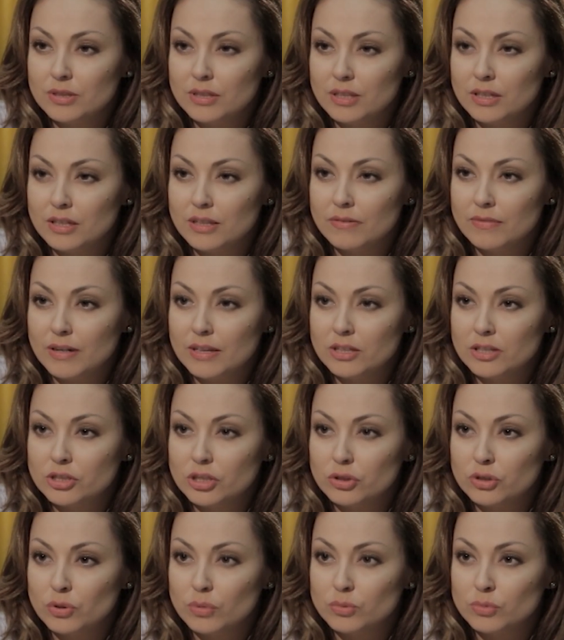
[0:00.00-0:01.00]
ты
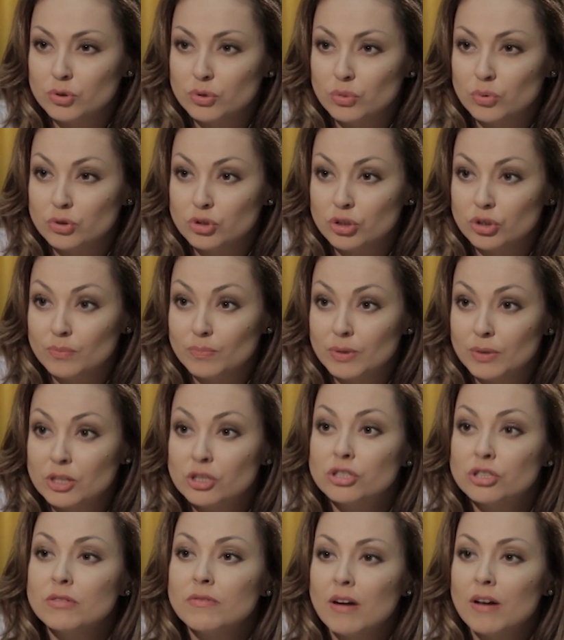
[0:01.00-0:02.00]
говоришь о том, что очень
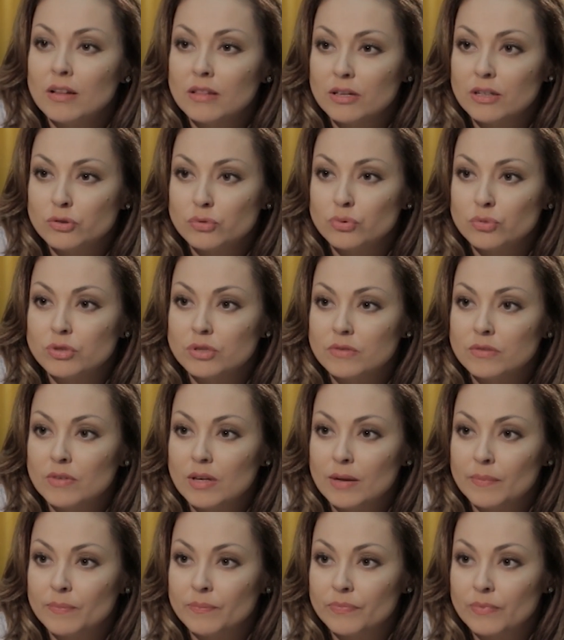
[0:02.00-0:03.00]
переживала
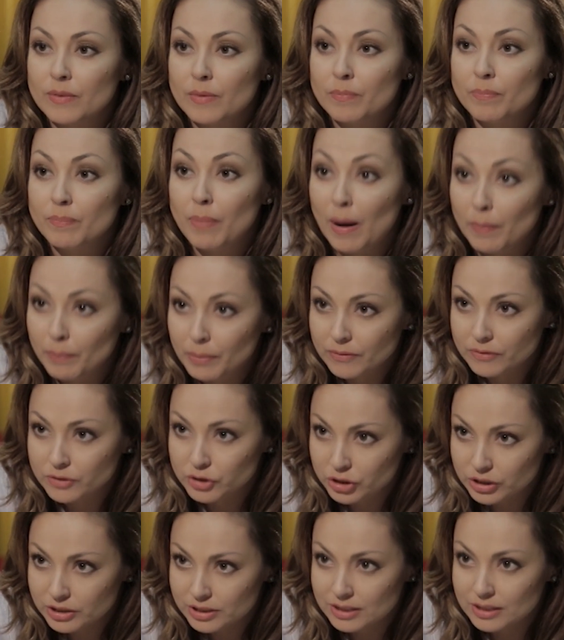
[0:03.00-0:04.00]
отсутствие папы в
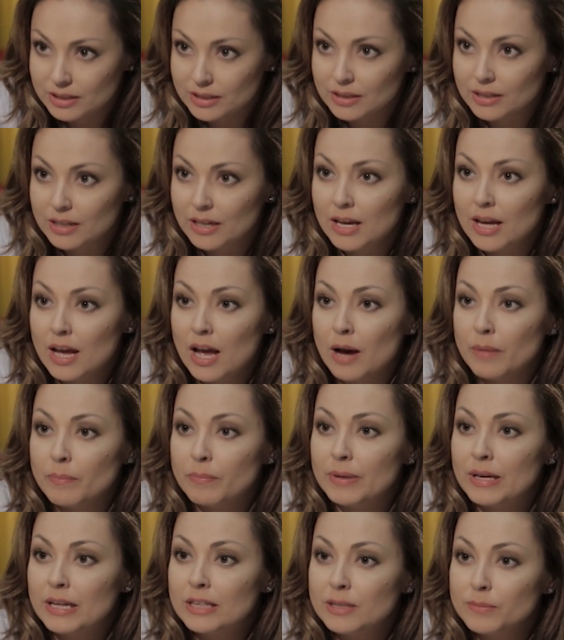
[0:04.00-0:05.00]
жизни.
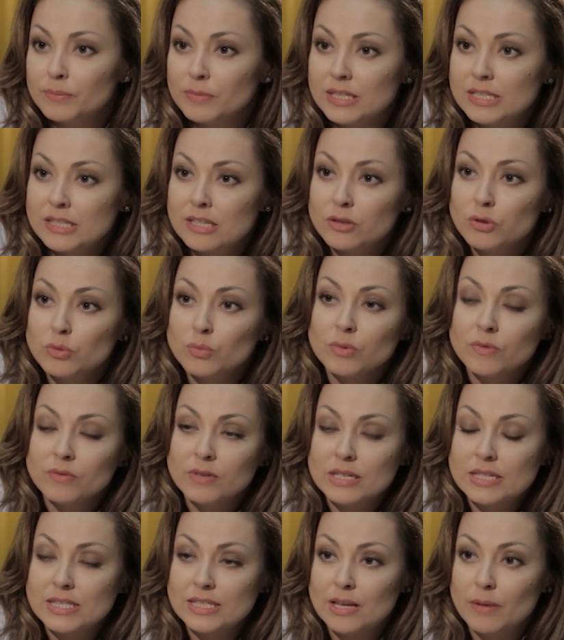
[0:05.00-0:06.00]
При этом, не
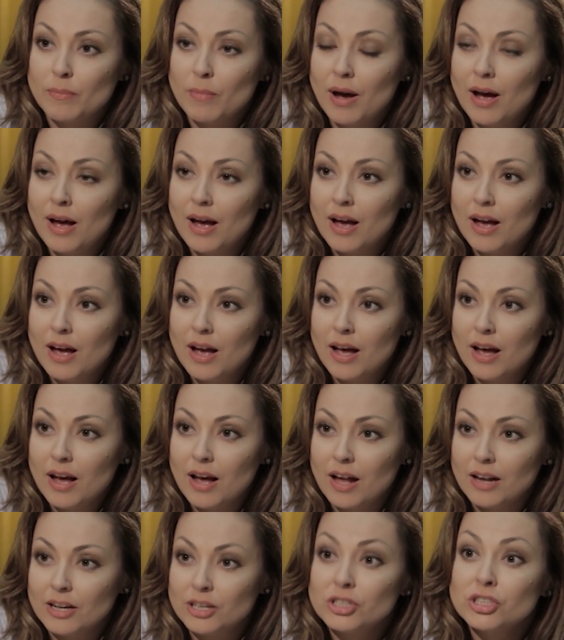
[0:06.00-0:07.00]
задумываясь сама,
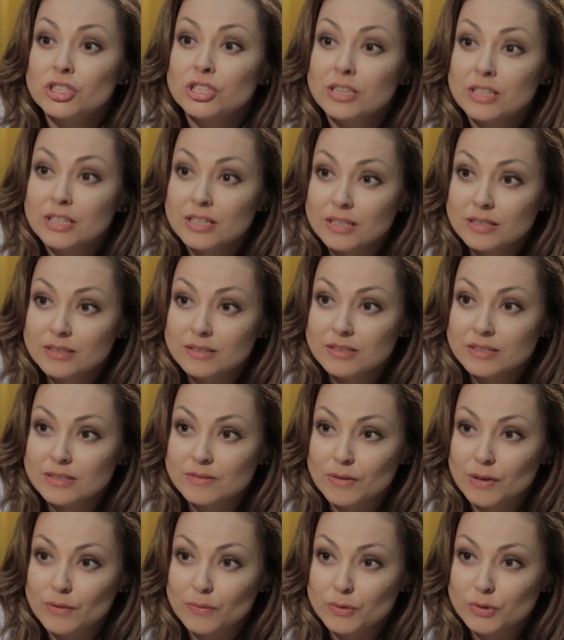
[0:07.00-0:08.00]
лишила
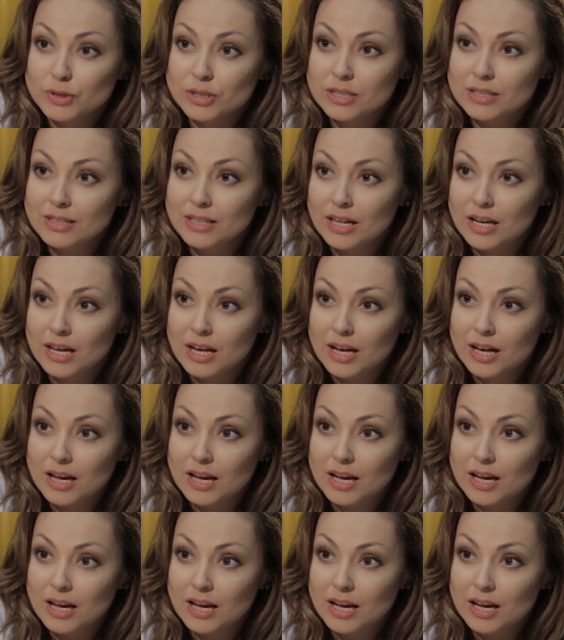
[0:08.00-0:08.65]
своего сына